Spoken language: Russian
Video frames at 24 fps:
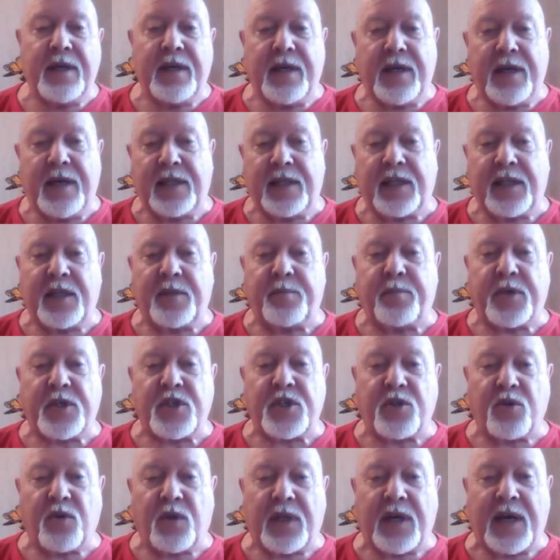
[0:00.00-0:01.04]
этот
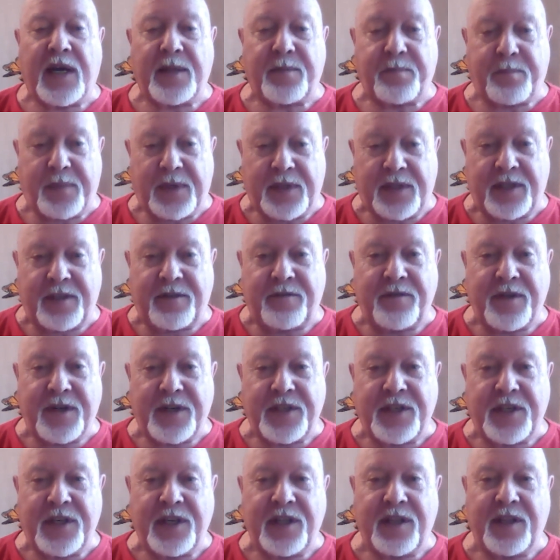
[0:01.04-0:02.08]
постулат
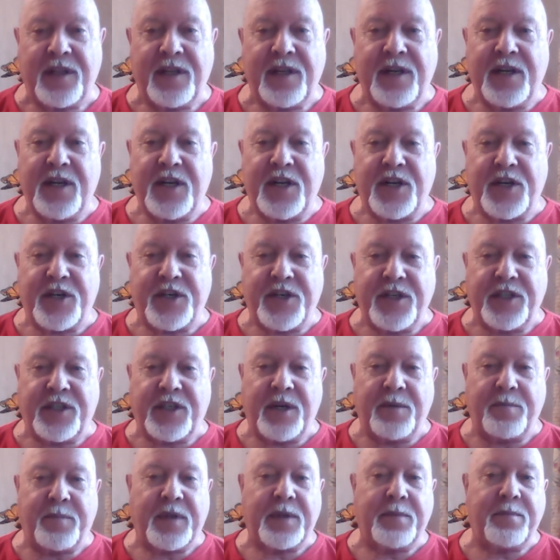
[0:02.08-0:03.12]
подтвердил
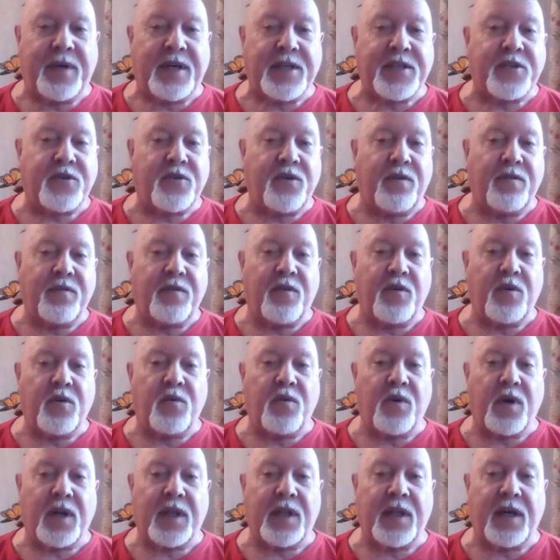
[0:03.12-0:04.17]
житель подмосковного
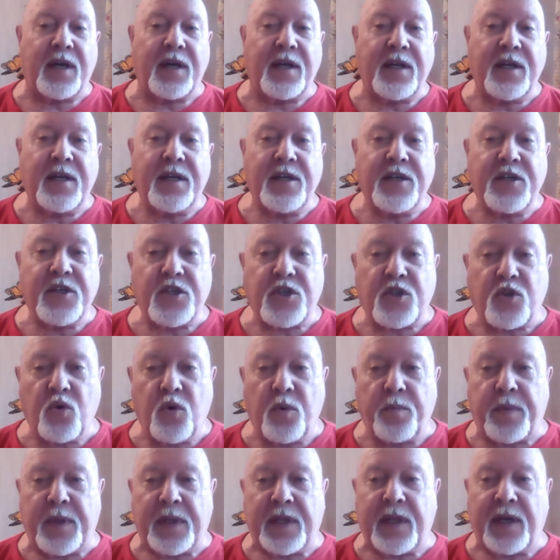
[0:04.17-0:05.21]
города
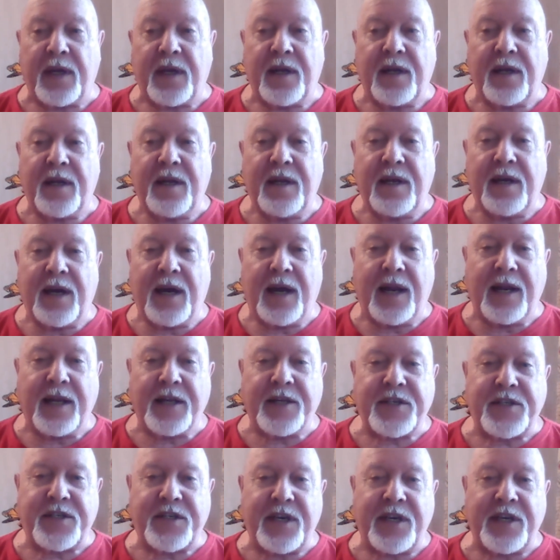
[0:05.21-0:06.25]
Ступина
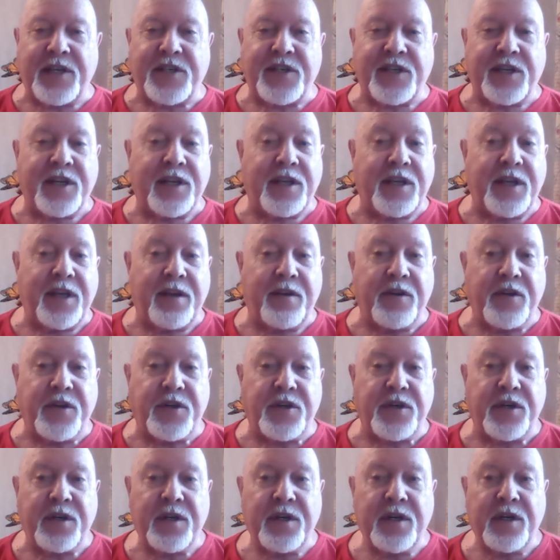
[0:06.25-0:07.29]
Алексей
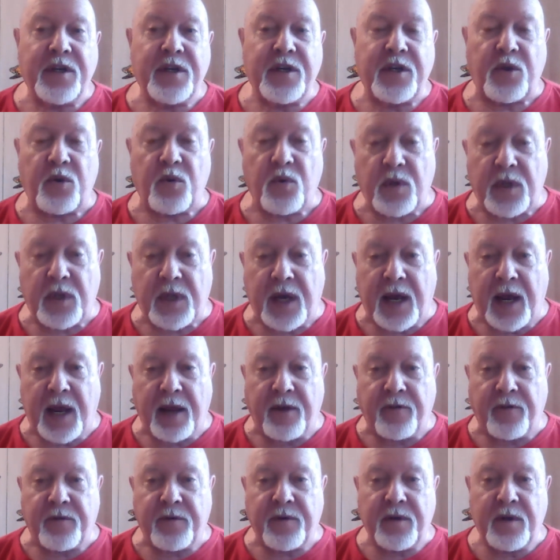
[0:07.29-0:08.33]
Сергеевич –
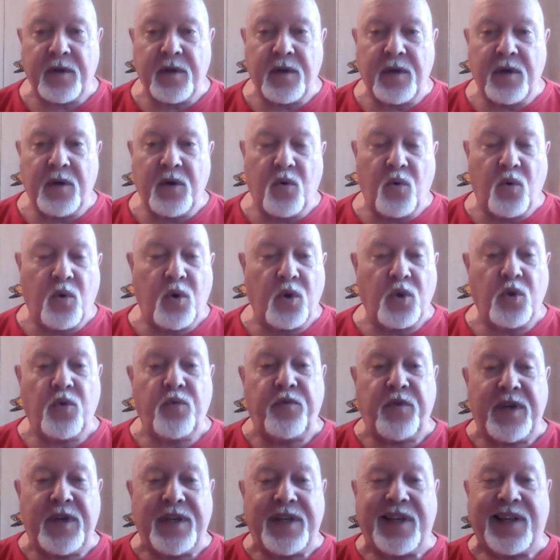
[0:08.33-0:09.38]
Юдаев. Он
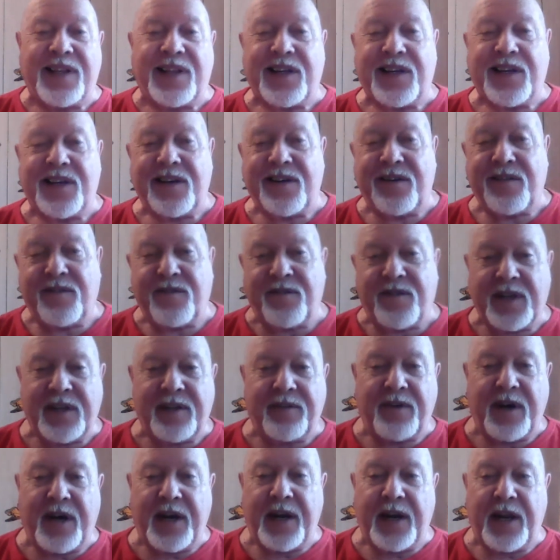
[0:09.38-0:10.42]
увидел во
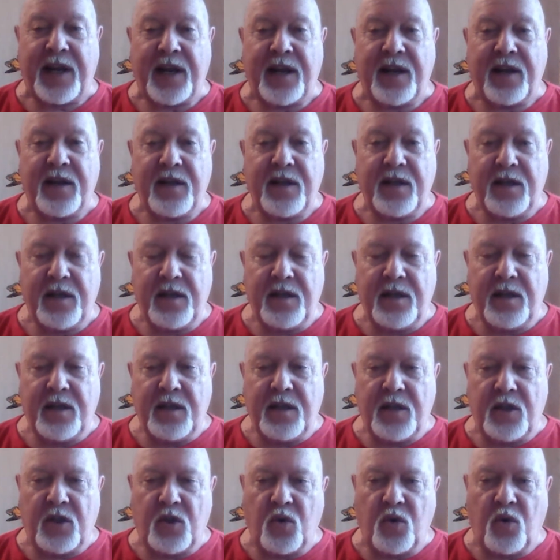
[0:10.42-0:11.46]
дворе
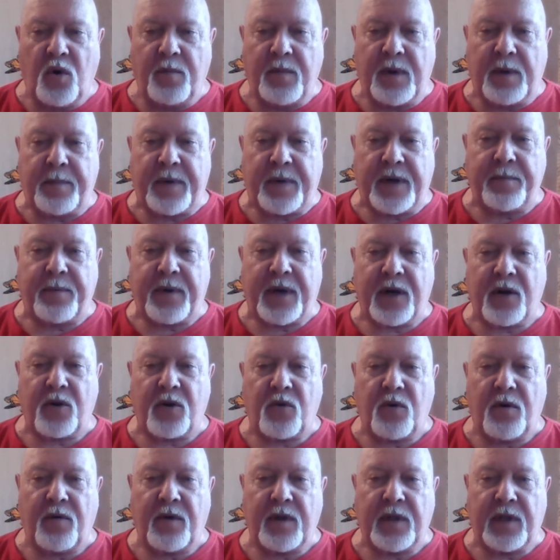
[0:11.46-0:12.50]
дома
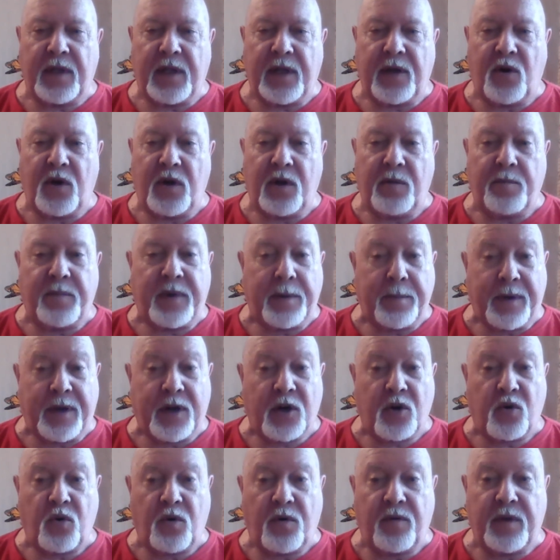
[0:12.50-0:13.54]
припаркованного,
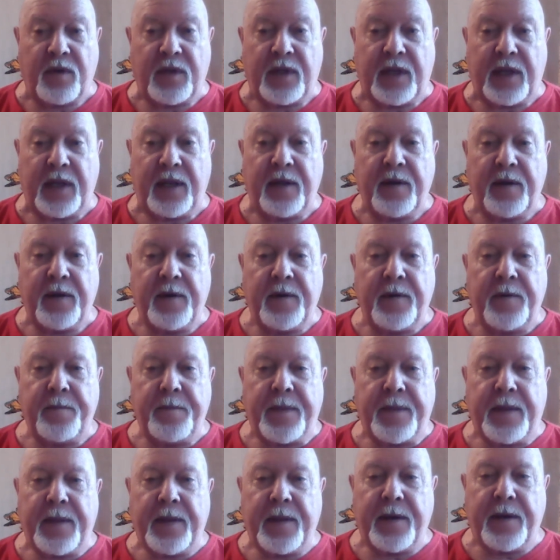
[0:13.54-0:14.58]
припаркованный
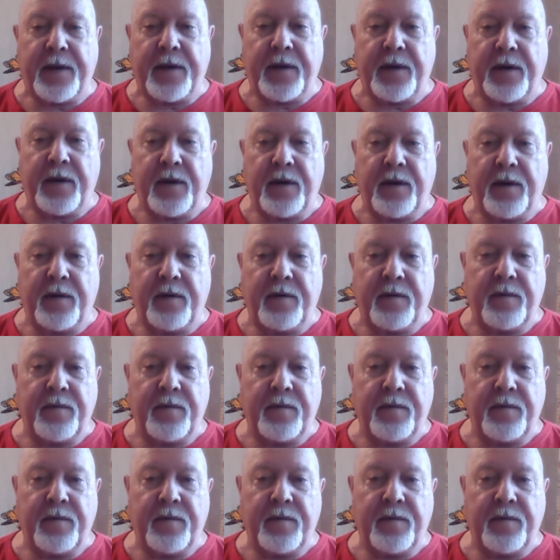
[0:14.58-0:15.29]
э,